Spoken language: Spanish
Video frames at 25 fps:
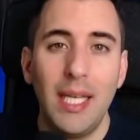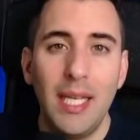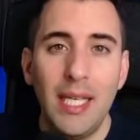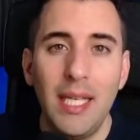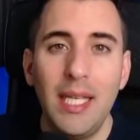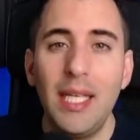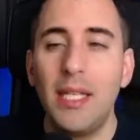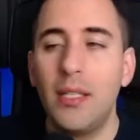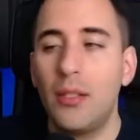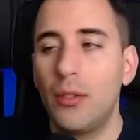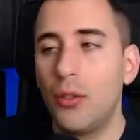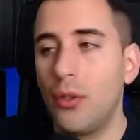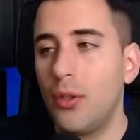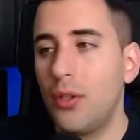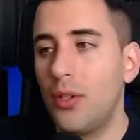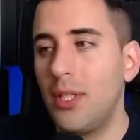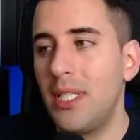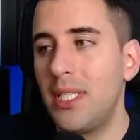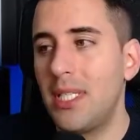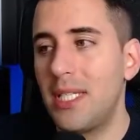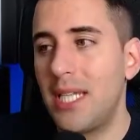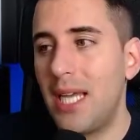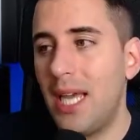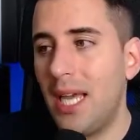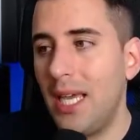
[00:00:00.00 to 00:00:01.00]
y
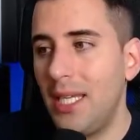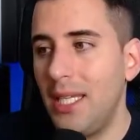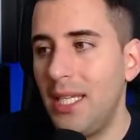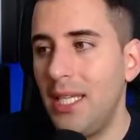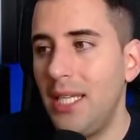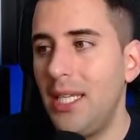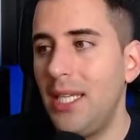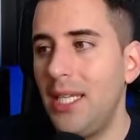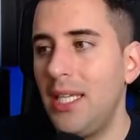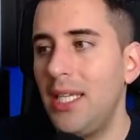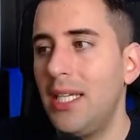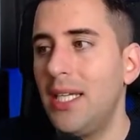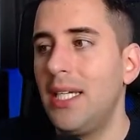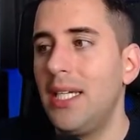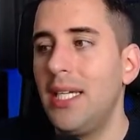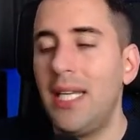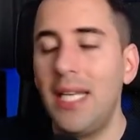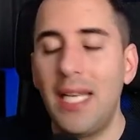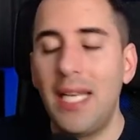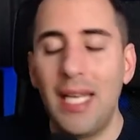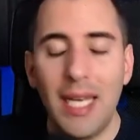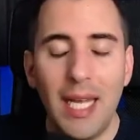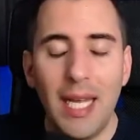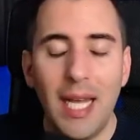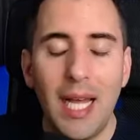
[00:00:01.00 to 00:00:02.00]
entonces ahí
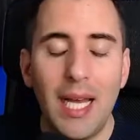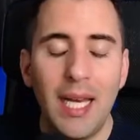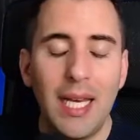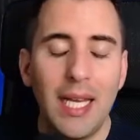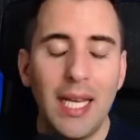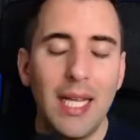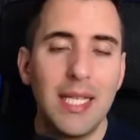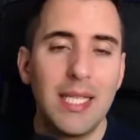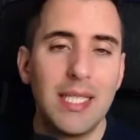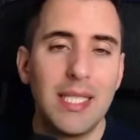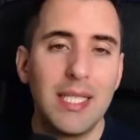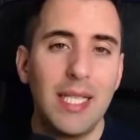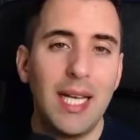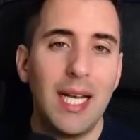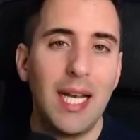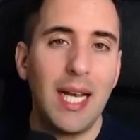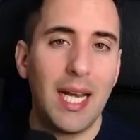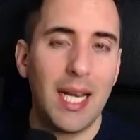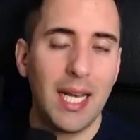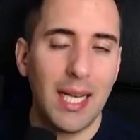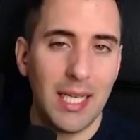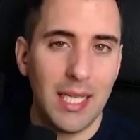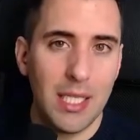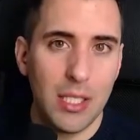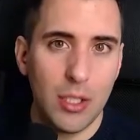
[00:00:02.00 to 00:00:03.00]
crear este
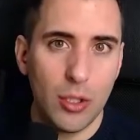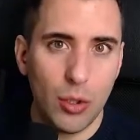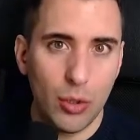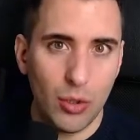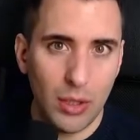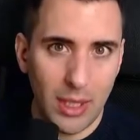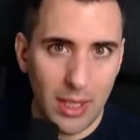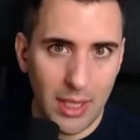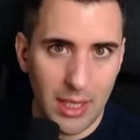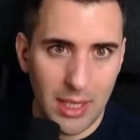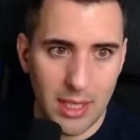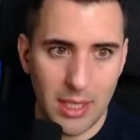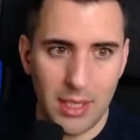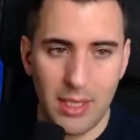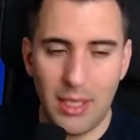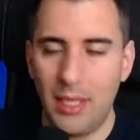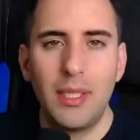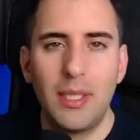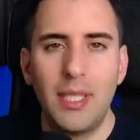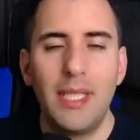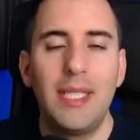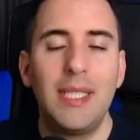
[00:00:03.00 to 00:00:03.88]
registro txt.